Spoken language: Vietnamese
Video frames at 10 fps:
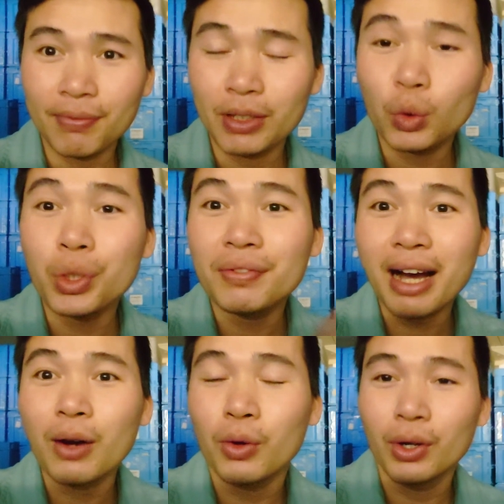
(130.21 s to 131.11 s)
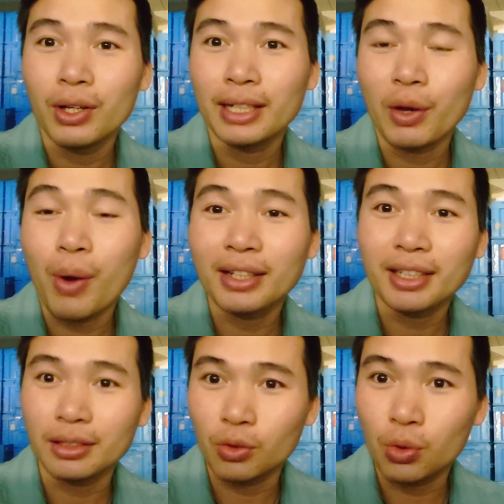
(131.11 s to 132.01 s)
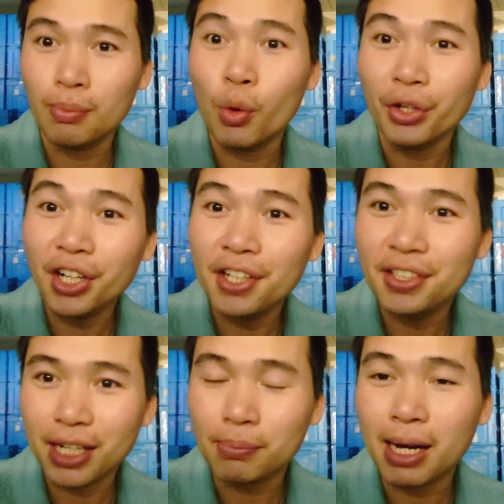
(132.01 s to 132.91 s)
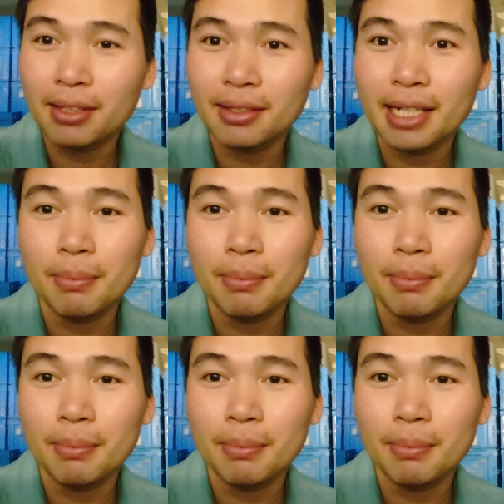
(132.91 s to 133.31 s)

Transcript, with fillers: Và tùy vào cái hoàn cảnh của mỗi người nữa các bạn,